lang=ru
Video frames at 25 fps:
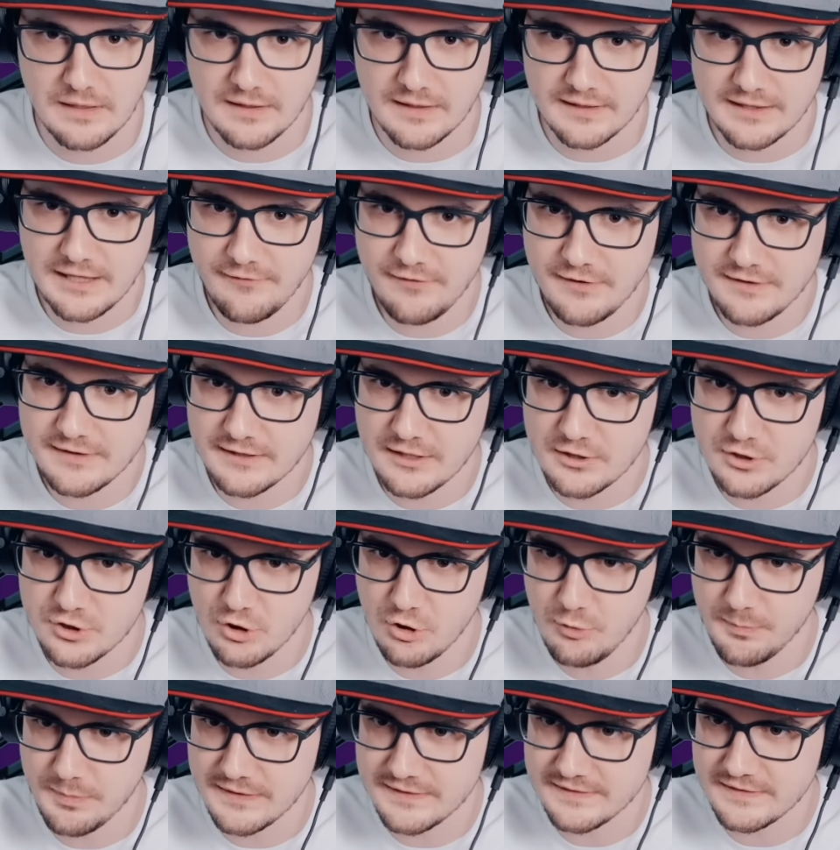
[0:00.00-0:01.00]
Когда выйдет это
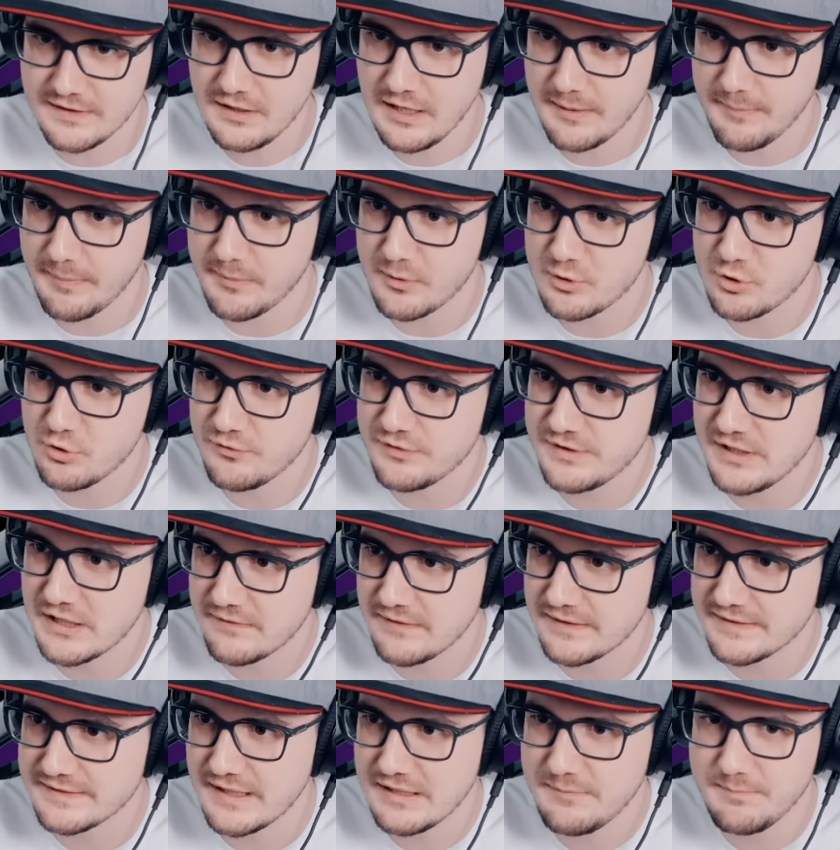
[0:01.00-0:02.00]
шоу про цирк, я попрошу
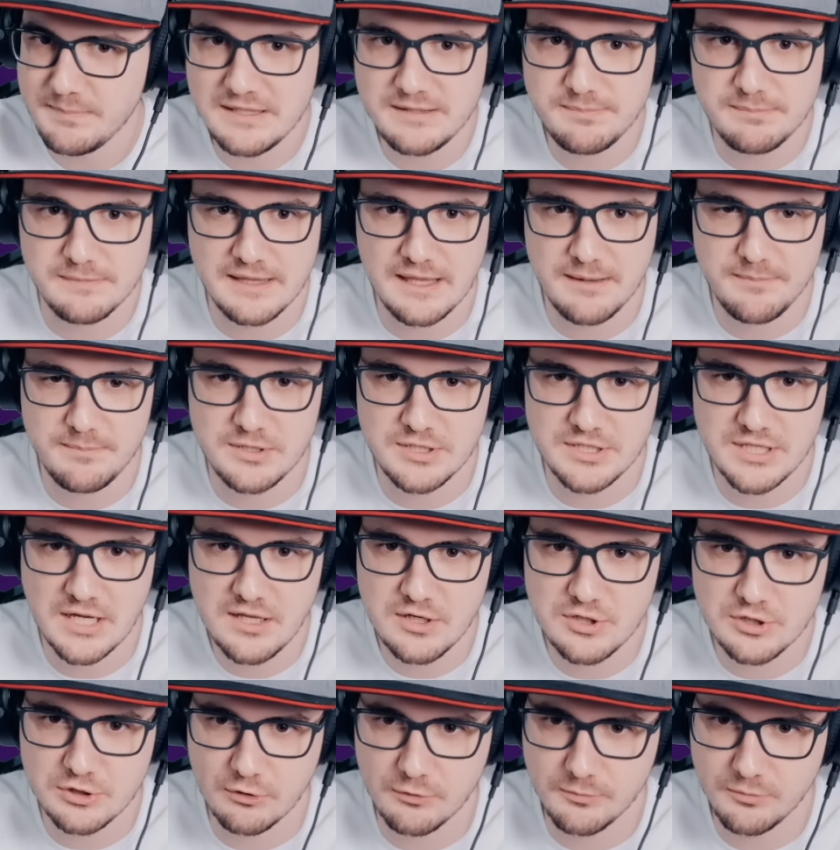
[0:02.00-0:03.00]
всех вас дать письменное
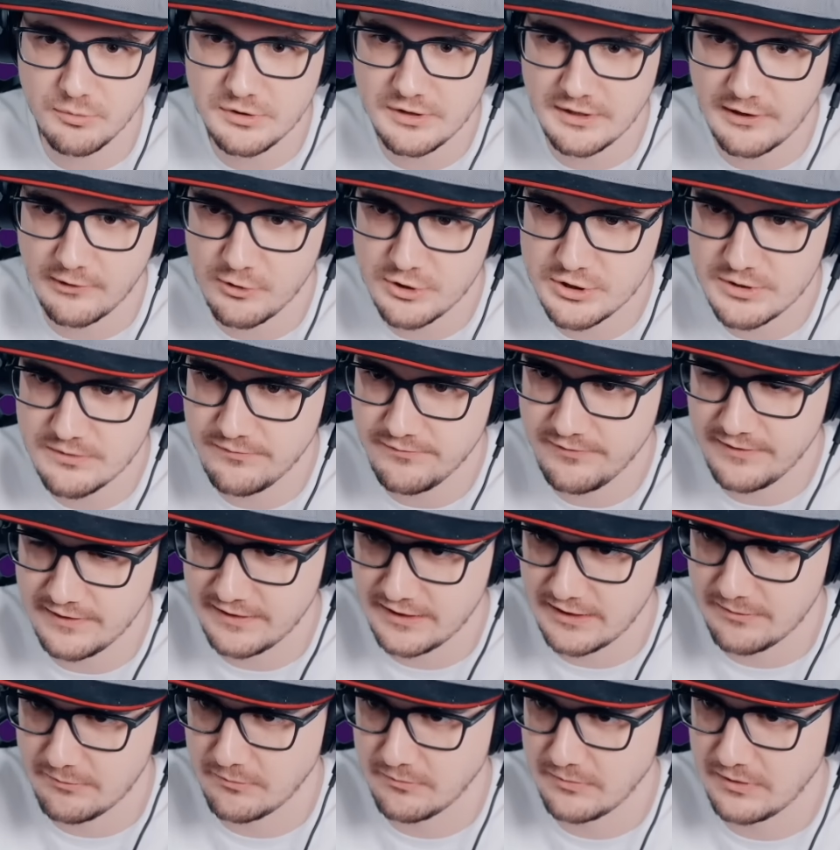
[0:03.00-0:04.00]
обещание, что вы будете хорошим
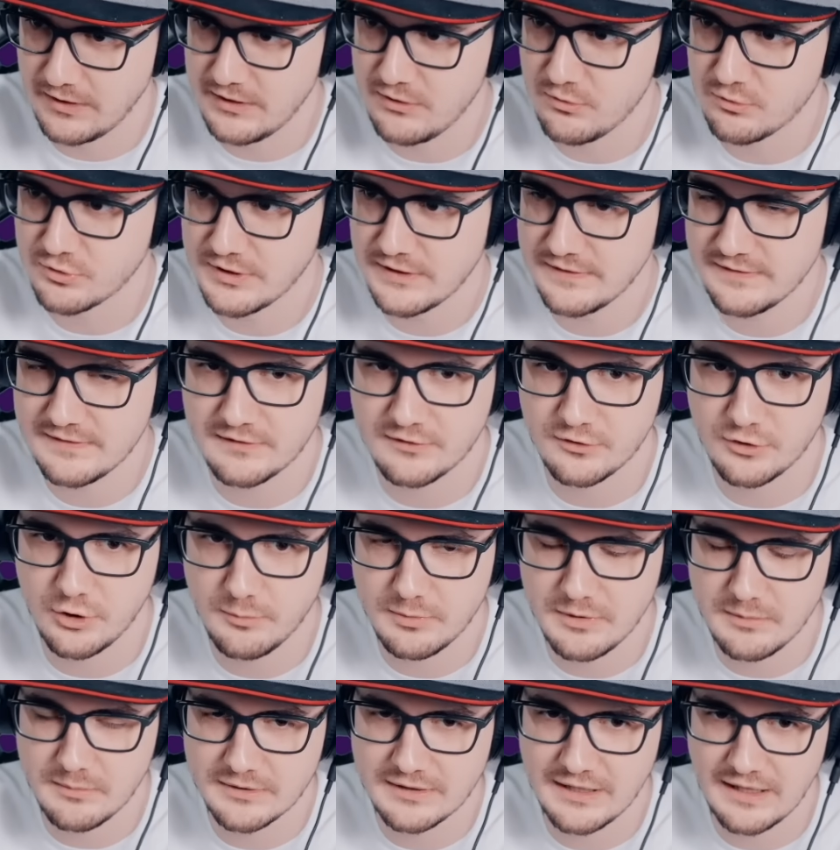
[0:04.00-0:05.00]
фэндомом, и не ужасно
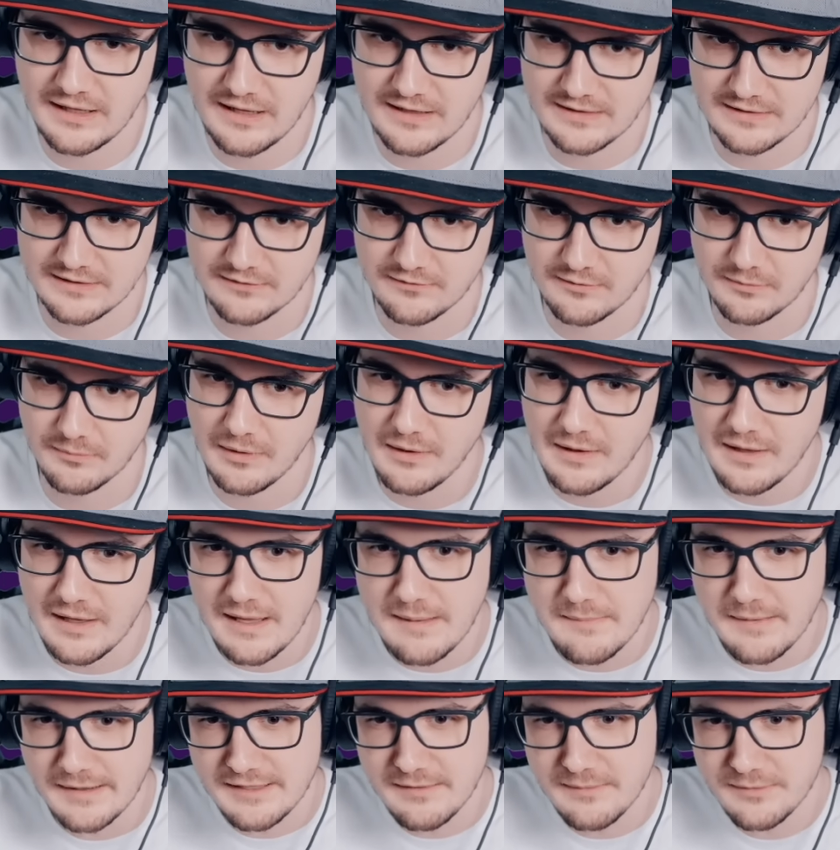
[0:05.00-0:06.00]
злобным и доедливым.
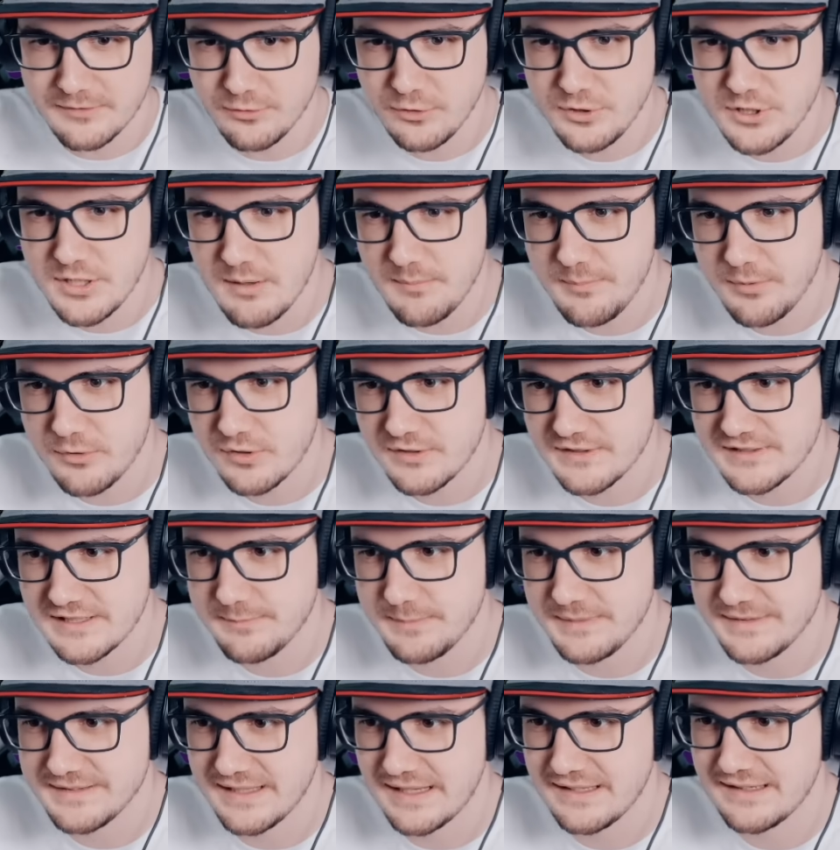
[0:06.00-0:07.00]
В противном случае мне придется
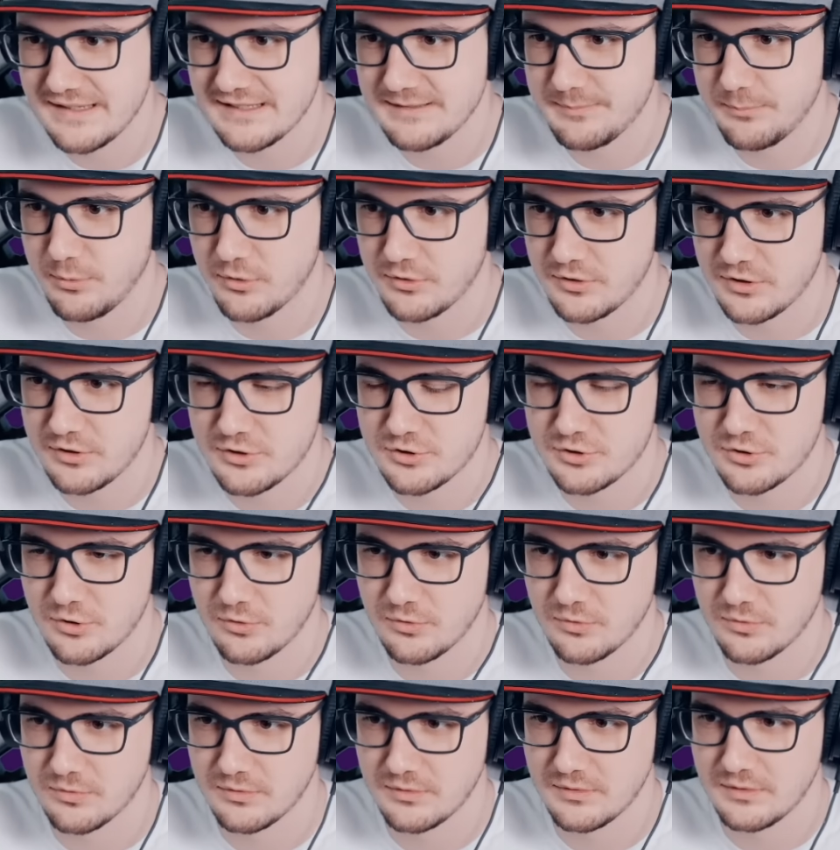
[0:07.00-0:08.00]
специально испортить
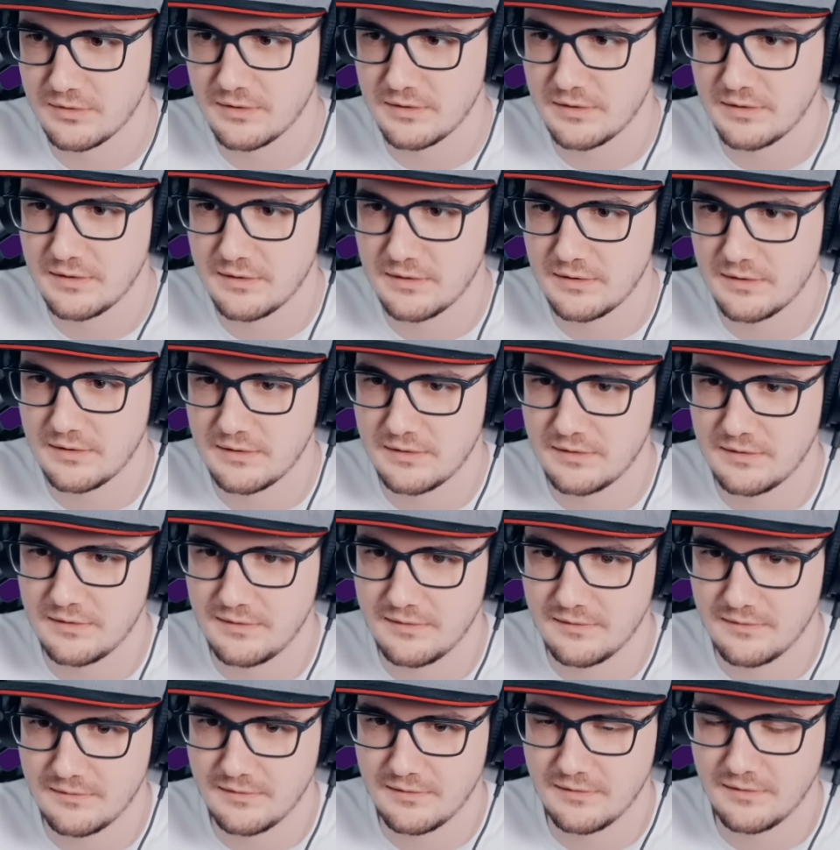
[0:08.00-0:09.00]
шоу.
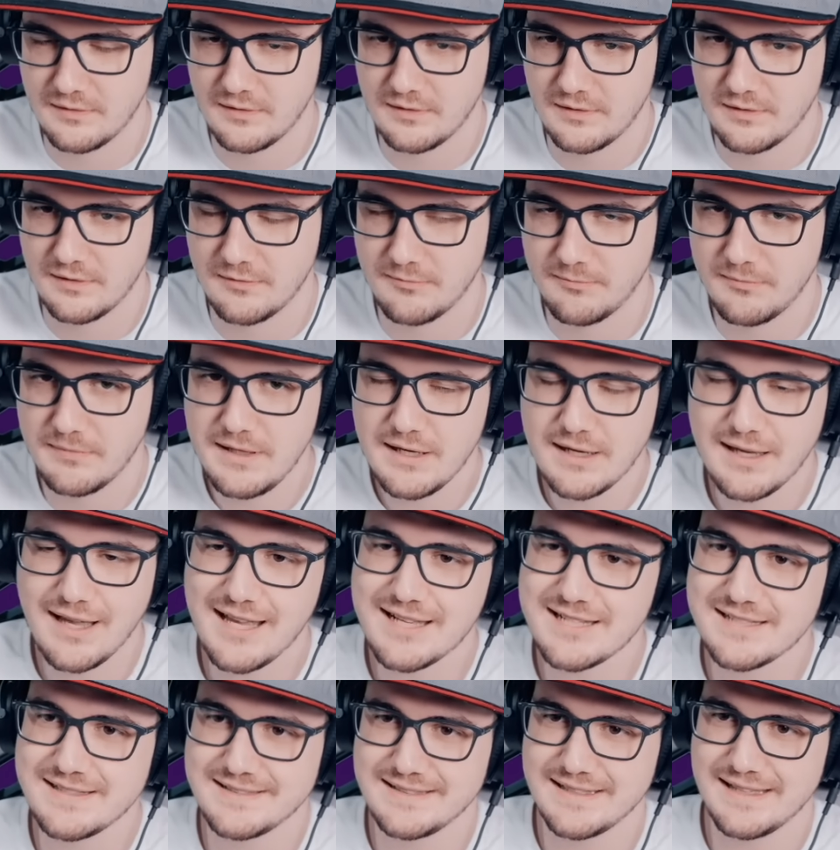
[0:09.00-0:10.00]
Э, мне
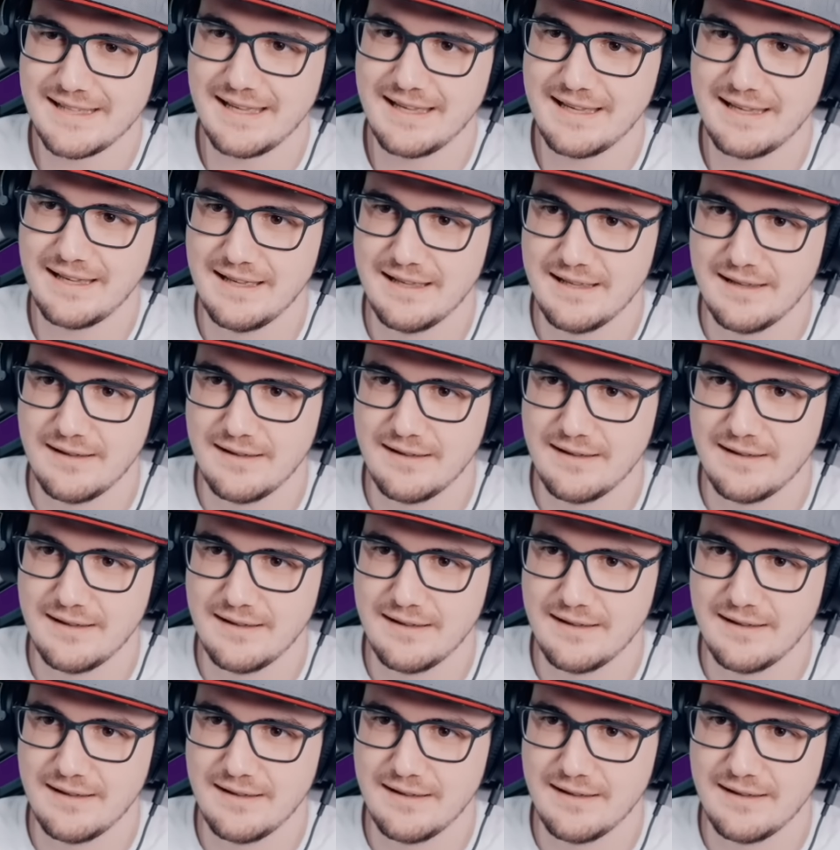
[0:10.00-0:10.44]
кажется,